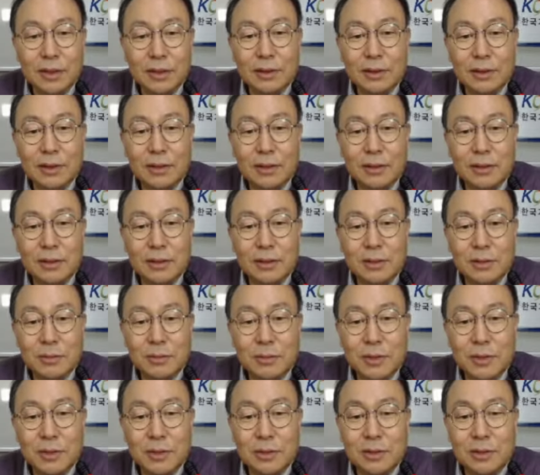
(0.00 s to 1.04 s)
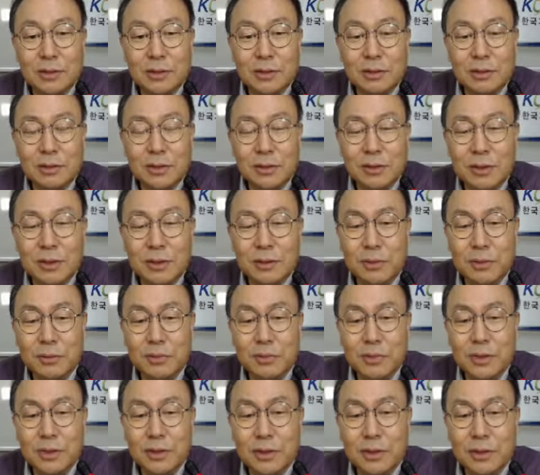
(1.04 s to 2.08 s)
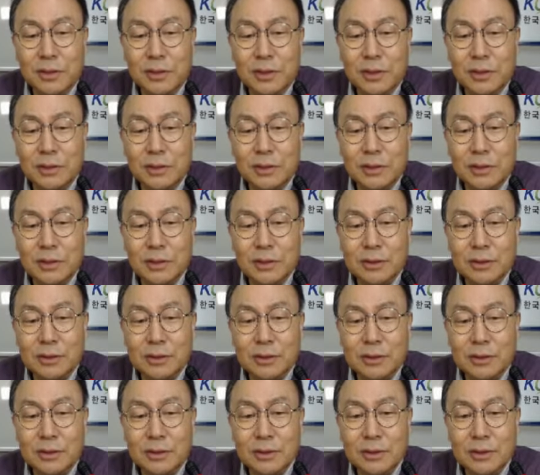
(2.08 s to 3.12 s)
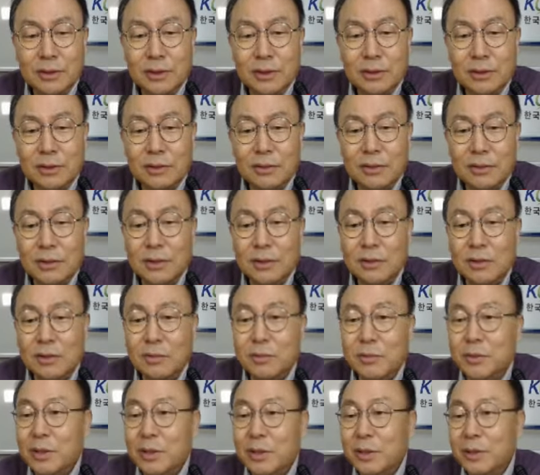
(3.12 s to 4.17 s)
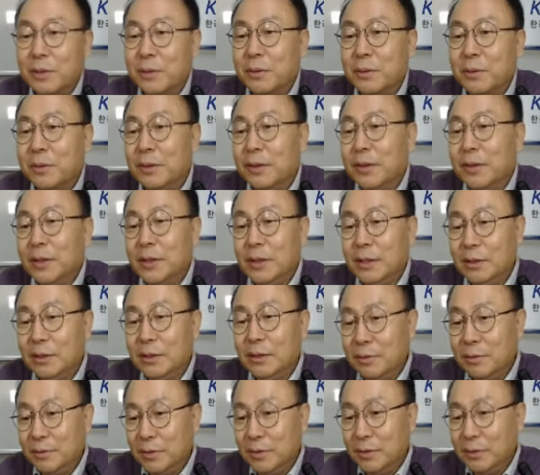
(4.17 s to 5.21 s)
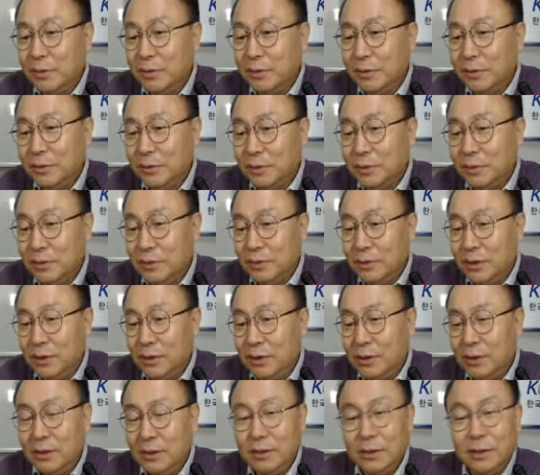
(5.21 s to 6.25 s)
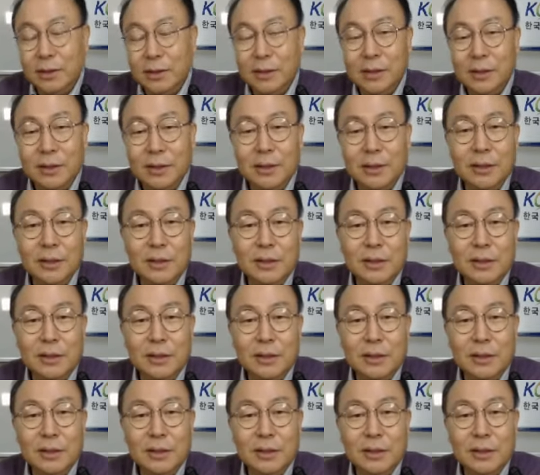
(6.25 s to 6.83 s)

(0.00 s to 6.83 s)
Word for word: 탁월한 서비스, 뛰어난 품질, 적기에 적절한 정보 제공 이러한 것들이 예,